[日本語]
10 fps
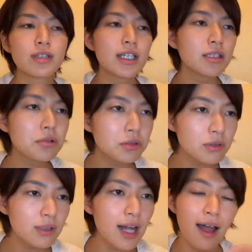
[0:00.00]
になったこと
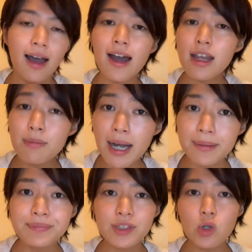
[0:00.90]
とかあれば、
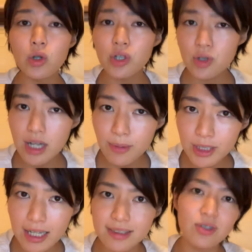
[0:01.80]
高評価
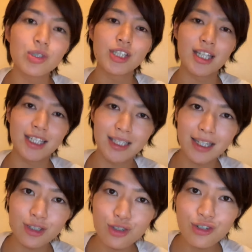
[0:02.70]
ボタン押していただ
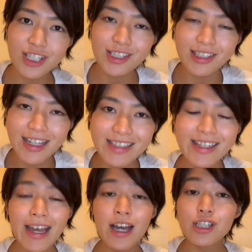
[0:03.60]
けると嬉しいです。
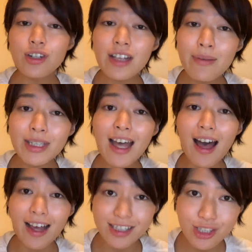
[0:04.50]
それではま
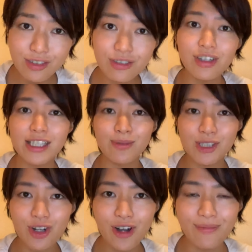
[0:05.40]
た明日お会いしま
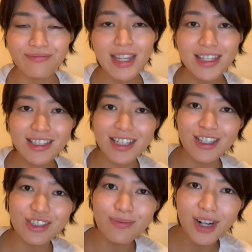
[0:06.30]
しょう。See
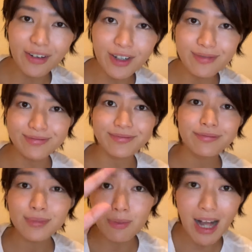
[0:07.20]
you tomorrow!
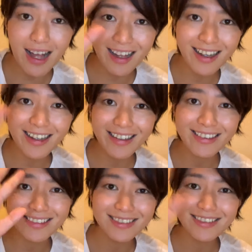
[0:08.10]
Bye
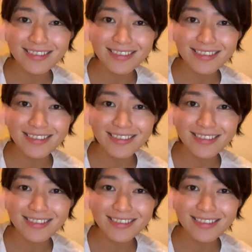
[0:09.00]
bye!